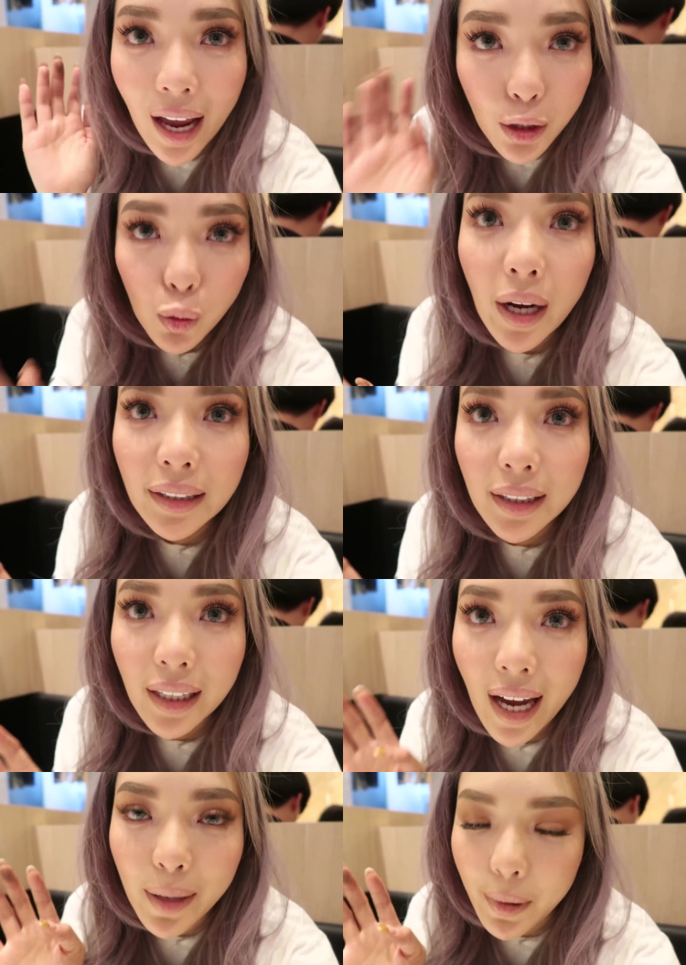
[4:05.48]
อายุการ
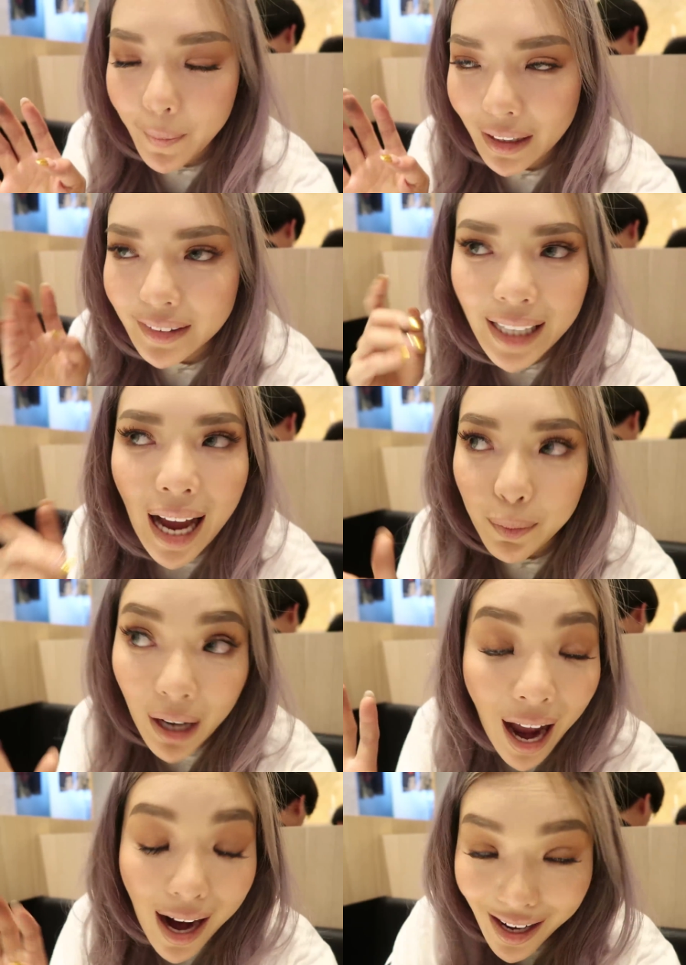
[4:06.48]
ใช้งานประมาณ
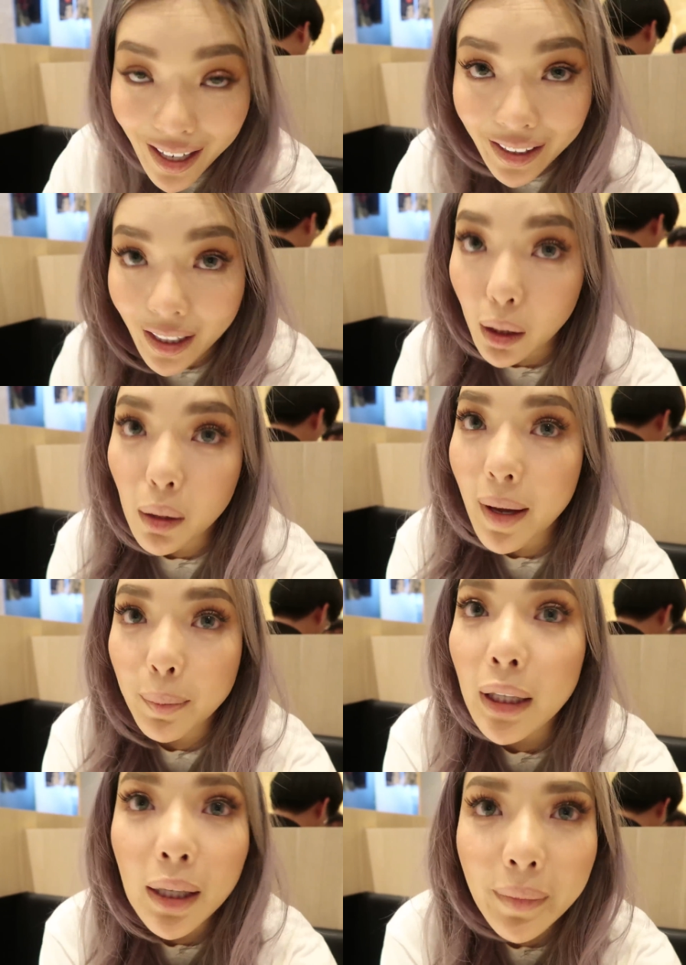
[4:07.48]
3 ครั้งอะไรเงี้ยก็แบ
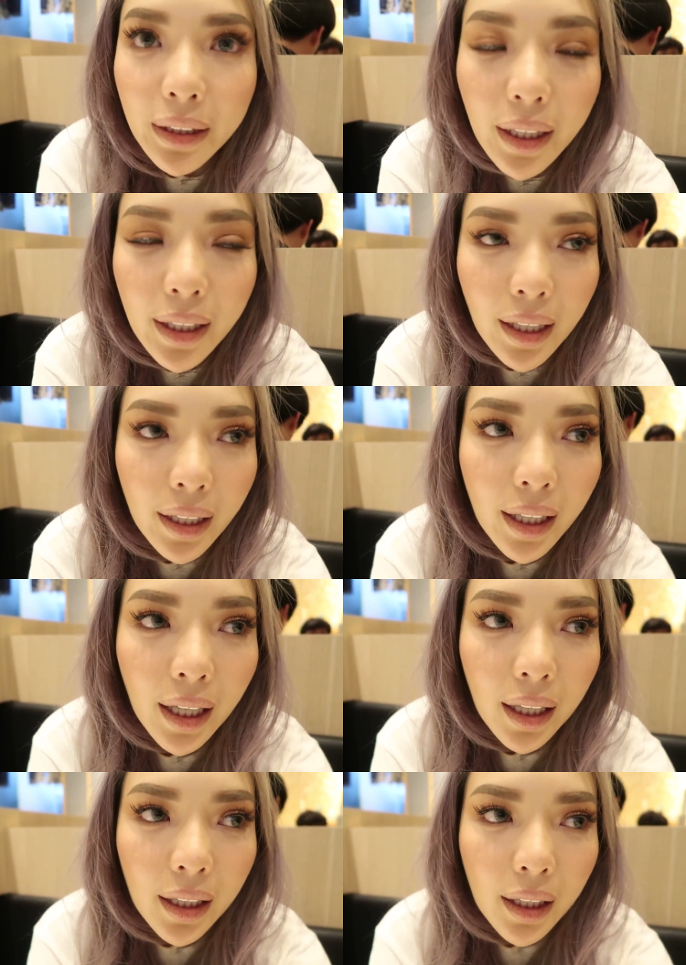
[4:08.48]
บเริ่มไม่ติดแล้วนะ
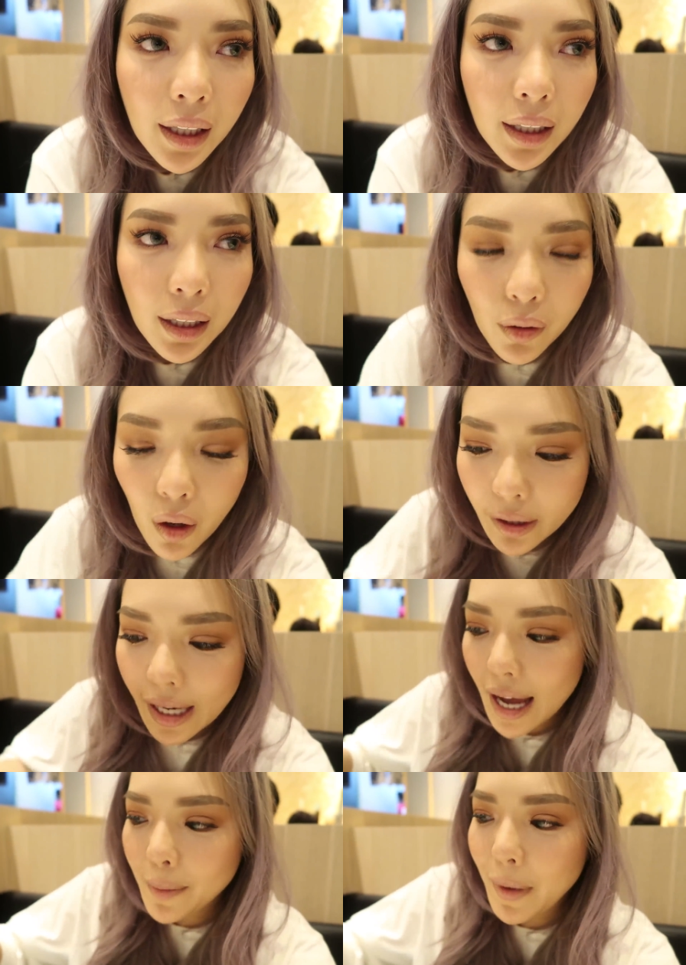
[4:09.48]
คะแล้วก็
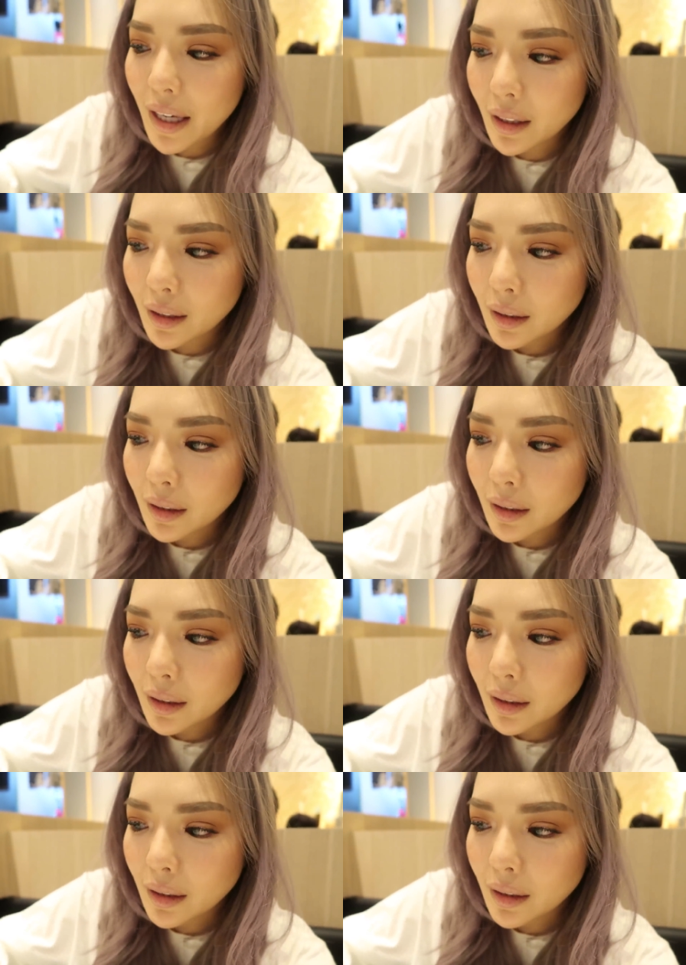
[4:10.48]
ได้เป็น